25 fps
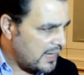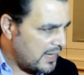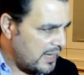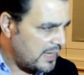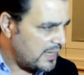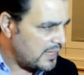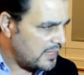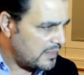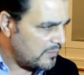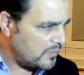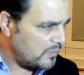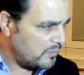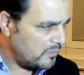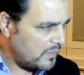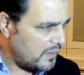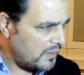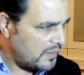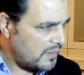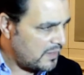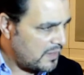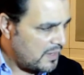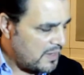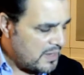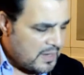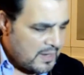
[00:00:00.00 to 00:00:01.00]
جايه من
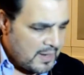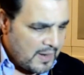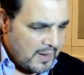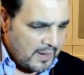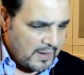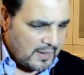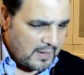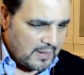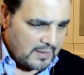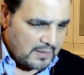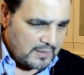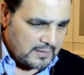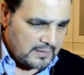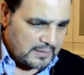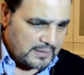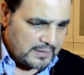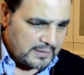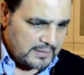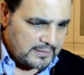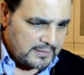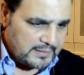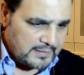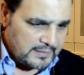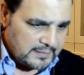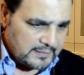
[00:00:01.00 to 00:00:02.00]
بره آه،
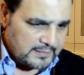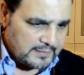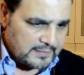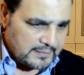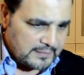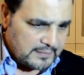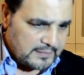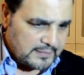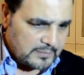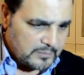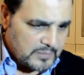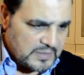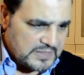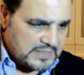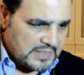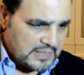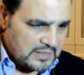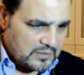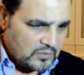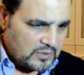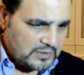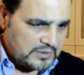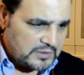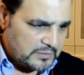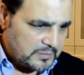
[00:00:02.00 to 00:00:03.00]
لان
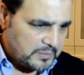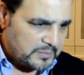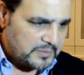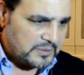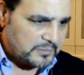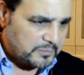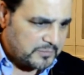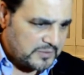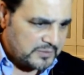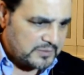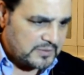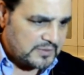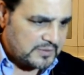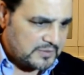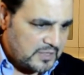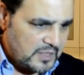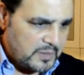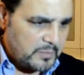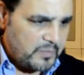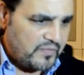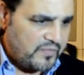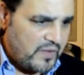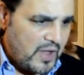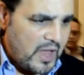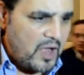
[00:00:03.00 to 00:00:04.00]
المساله دلوقتي انت
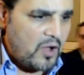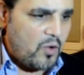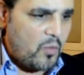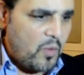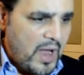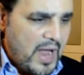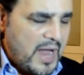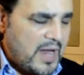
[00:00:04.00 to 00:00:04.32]
بتتضربي في اقوى